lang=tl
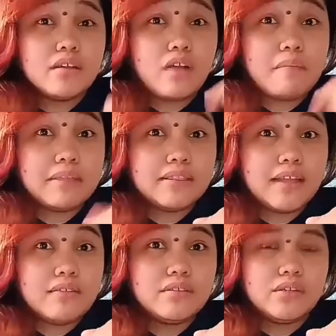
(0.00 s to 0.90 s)
Comment
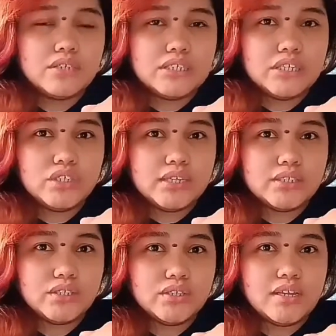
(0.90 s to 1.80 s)
down your
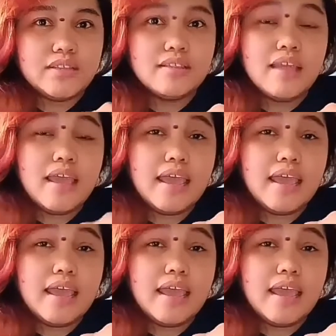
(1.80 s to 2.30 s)
suggestion.